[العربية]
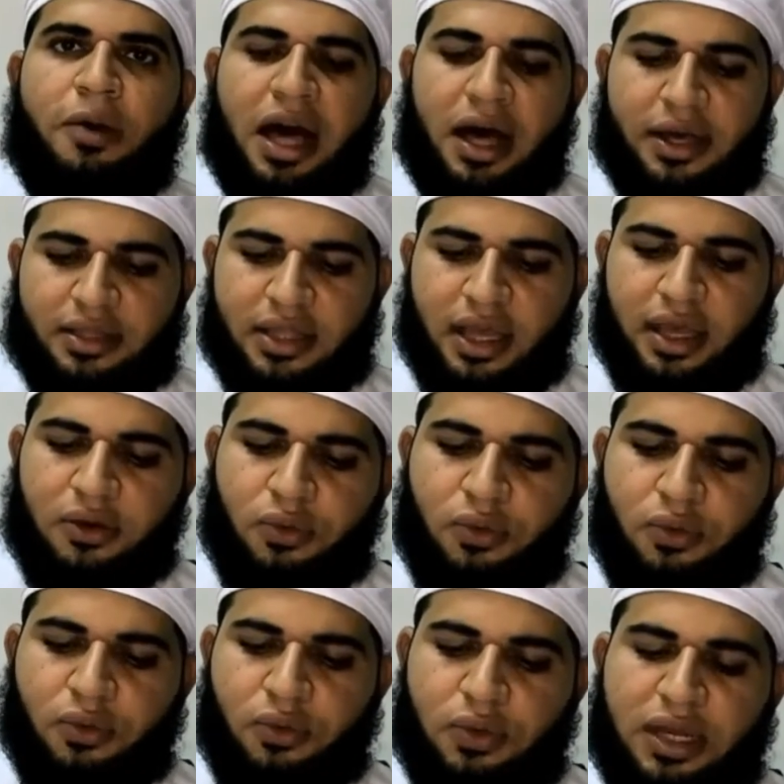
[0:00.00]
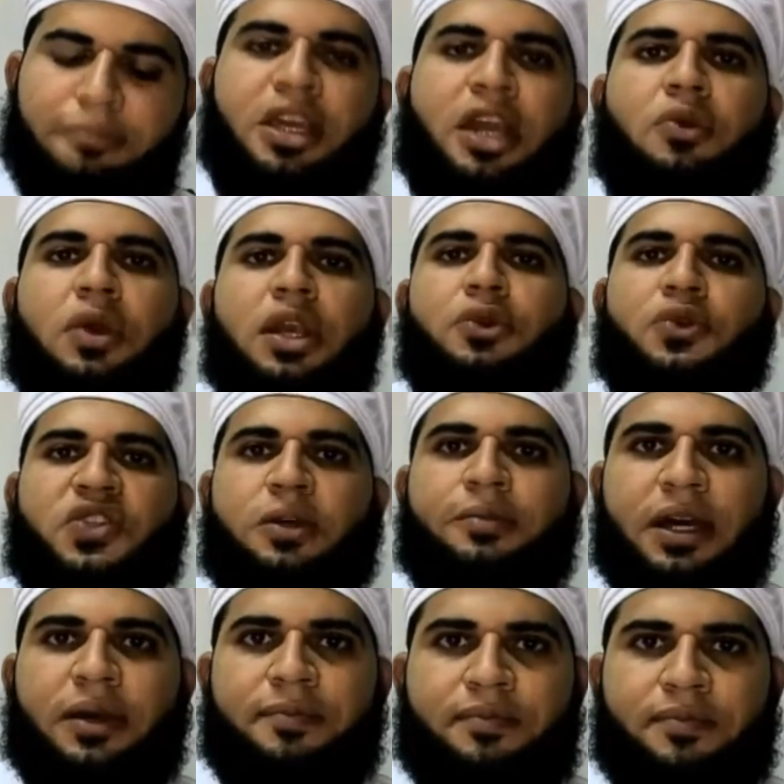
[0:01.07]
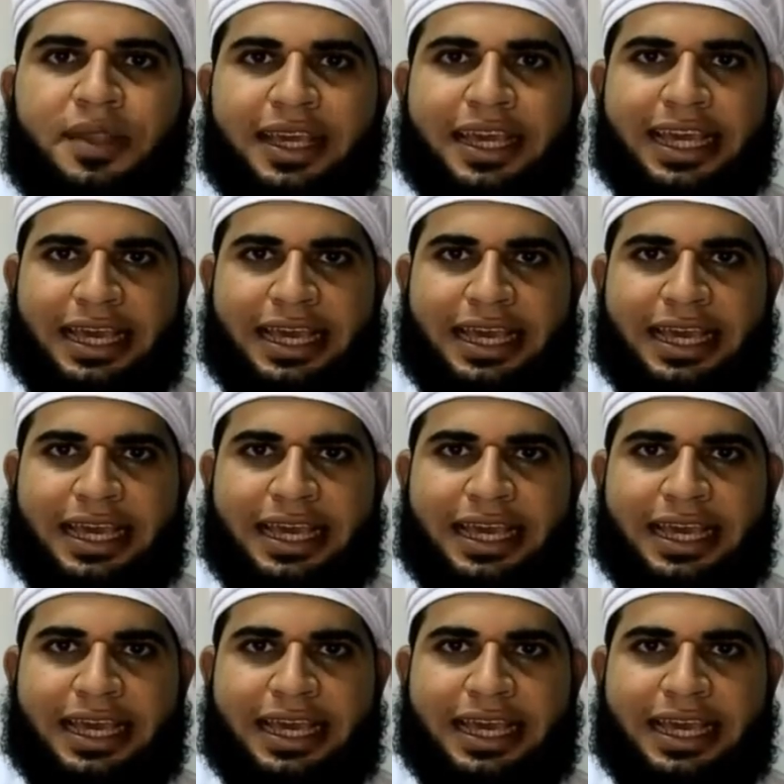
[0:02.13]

وما أخطأه لم يكن ليصيبه